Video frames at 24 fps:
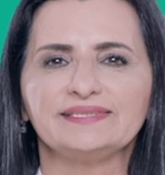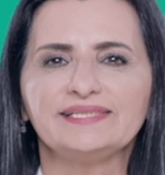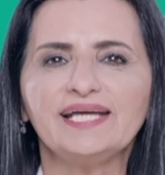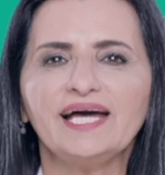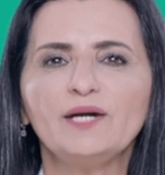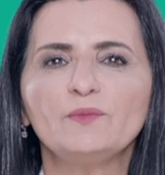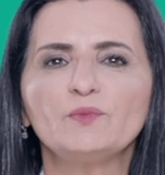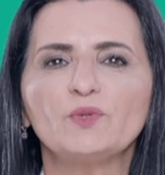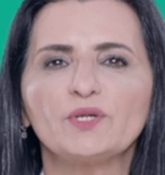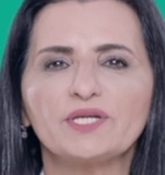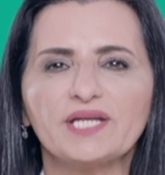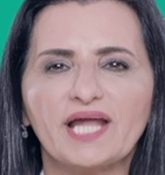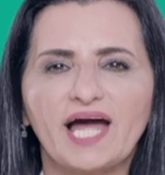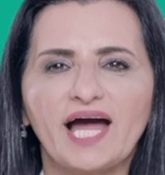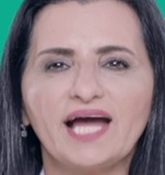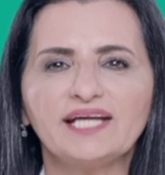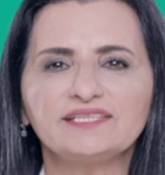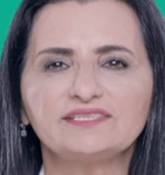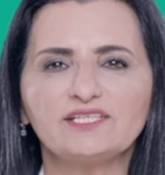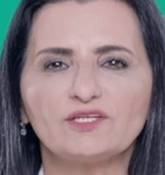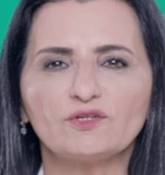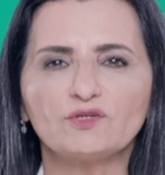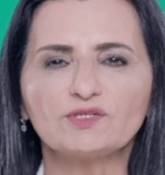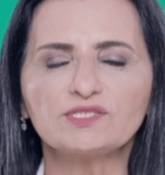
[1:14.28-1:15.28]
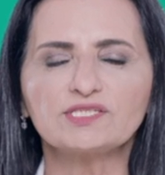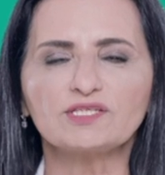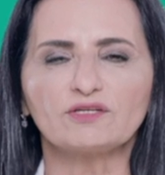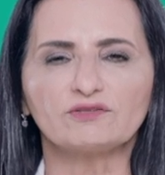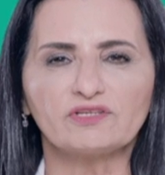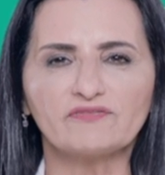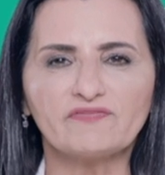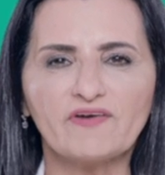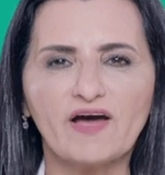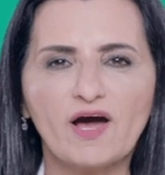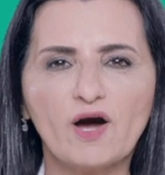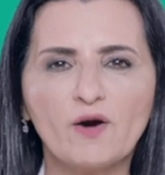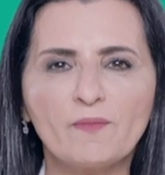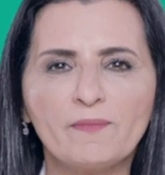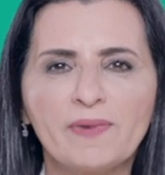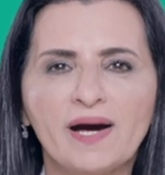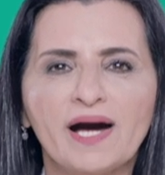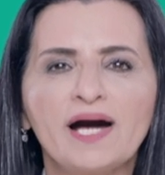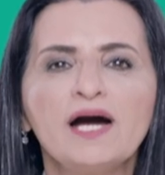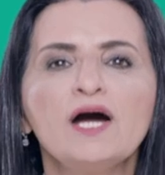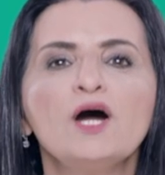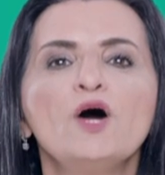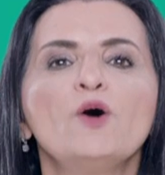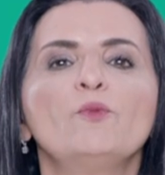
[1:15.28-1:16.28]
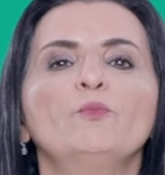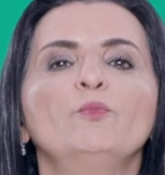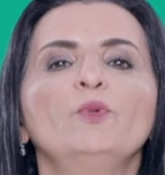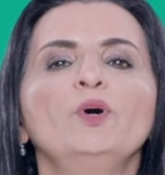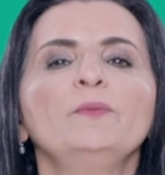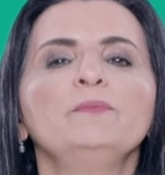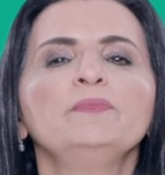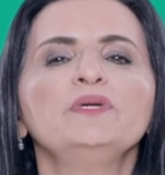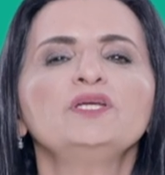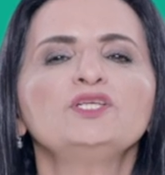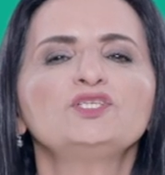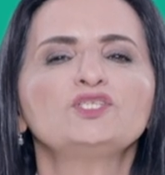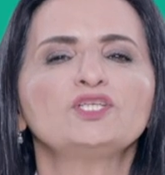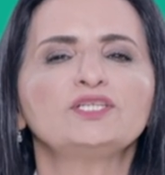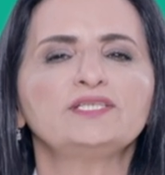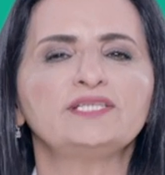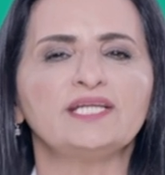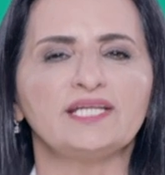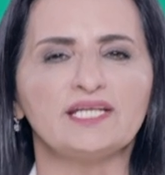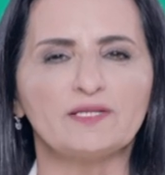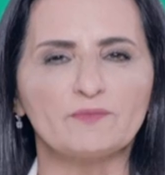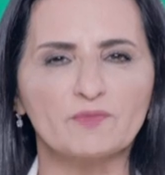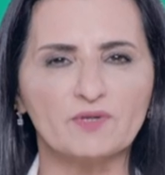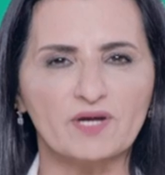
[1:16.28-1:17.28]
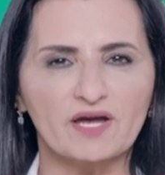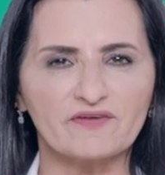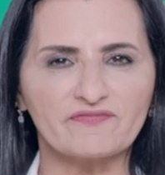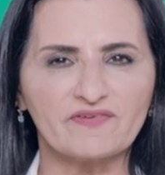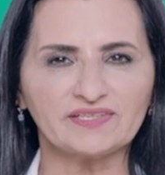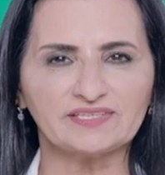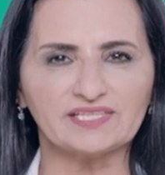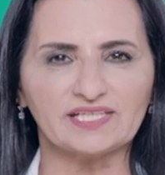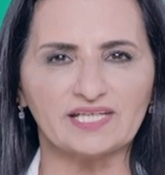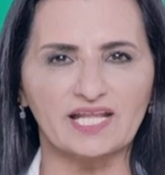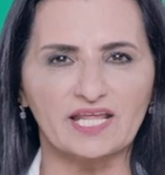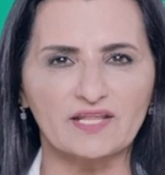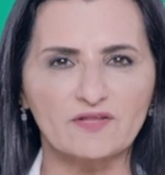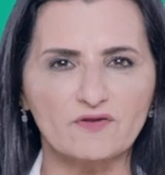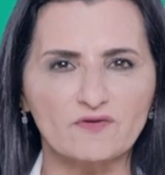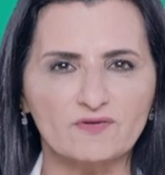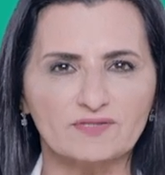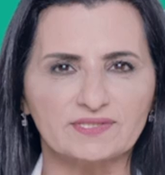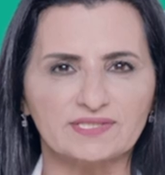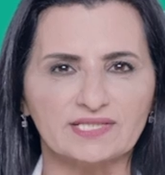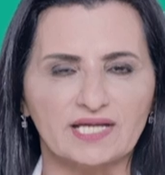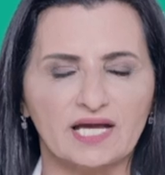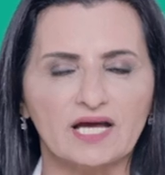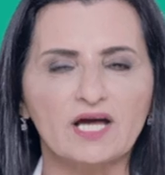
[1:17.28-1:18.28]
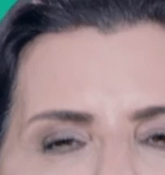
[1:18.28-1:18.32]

دعم ورعاية الأسرة وتفهمها مهمين جدا لمكافحة الأنوركسيا